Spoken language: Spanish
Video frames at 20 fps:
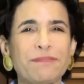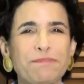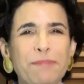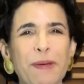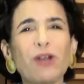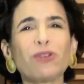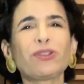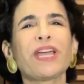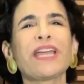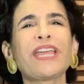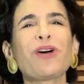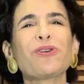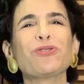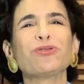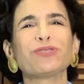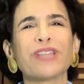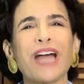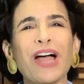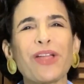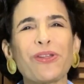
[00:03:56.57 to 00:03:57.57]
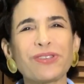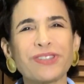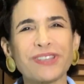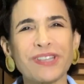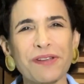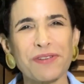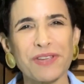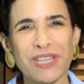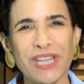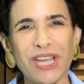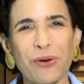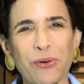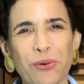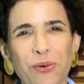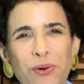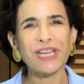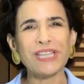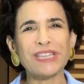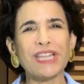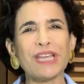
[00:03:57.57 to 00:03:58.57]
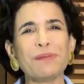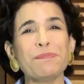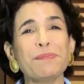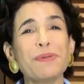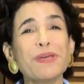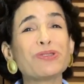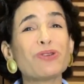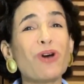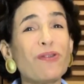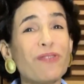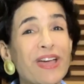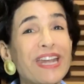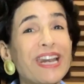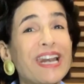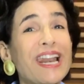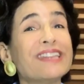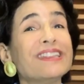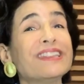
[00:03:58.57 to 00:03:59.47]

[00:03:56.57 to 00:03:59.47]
Espero te haya gustado este video y te invito a ver la